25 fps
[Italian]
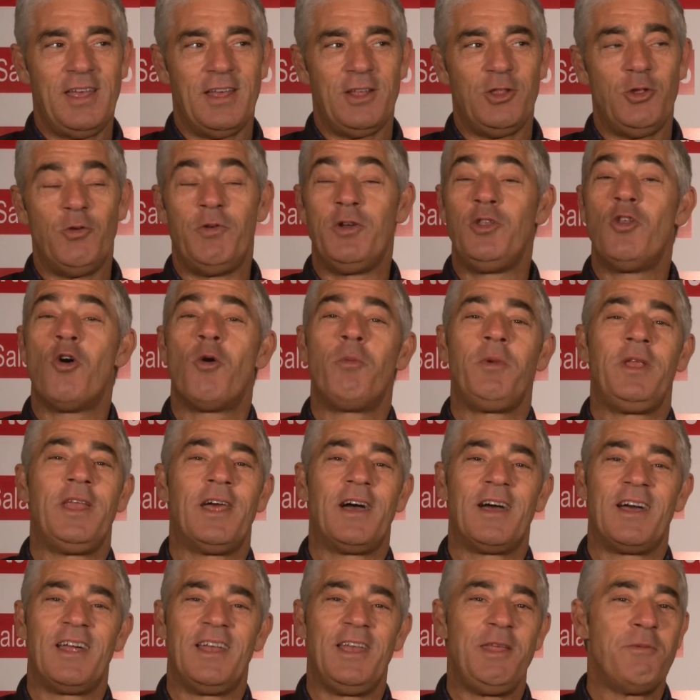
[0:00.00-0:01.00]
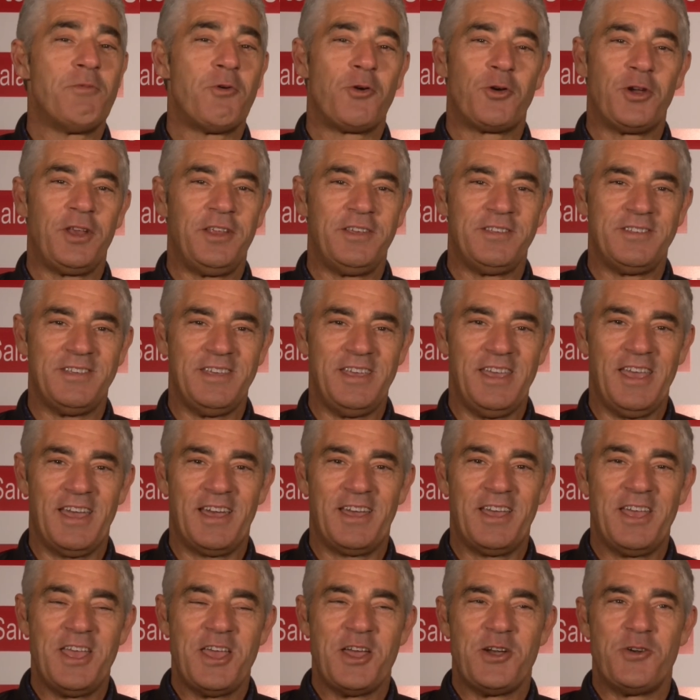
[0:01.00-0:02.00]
dove domina l'ipocrisia.